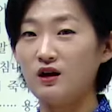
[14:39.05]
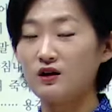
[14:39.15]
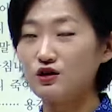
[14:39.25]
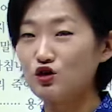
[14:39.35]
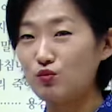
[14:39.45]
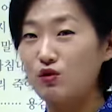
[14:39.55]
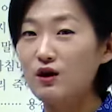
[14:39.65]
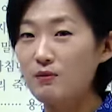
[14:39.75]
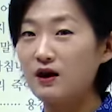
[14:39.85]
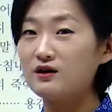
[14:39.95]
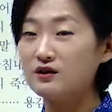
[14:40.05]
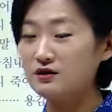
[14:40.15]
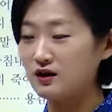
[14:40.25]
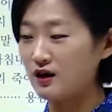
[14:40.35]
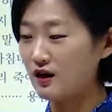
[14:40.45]
그리고 몰래 파야
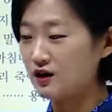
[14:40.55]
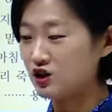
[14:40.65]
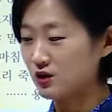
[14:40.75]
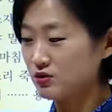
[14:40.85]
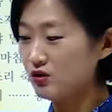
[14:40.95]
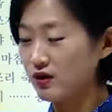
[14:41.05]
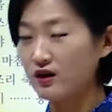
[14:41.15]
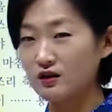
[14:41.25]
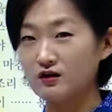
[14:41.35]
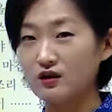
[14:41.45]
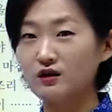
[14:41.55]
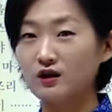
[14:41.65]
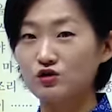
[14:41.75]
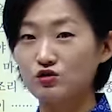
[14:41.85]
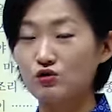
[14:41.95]
되는데 지금 석회가
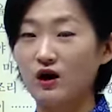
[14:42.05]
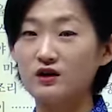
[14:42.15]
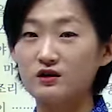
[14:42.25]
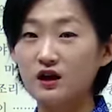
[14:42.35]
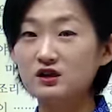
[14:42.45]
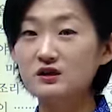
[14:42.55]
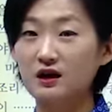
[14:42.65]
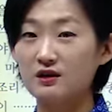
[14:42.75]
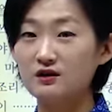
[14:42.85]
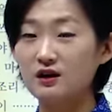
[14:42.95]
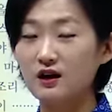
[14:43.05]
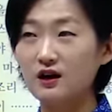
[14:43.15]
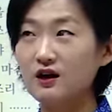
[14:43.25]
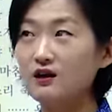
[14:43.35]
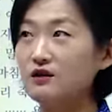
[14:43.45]
단단해가지고 곽이 따지질
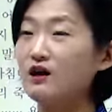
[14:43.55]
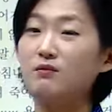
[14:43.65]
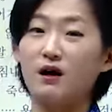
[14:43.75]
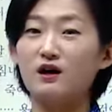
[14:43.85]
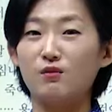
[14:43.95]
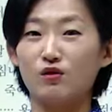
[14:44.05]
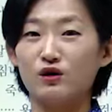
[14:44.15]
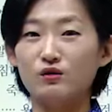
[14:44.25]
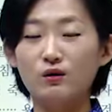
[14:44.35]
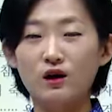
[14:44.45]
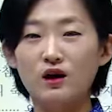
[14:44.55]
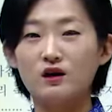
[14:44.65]
않으니까 날이 밝아버리고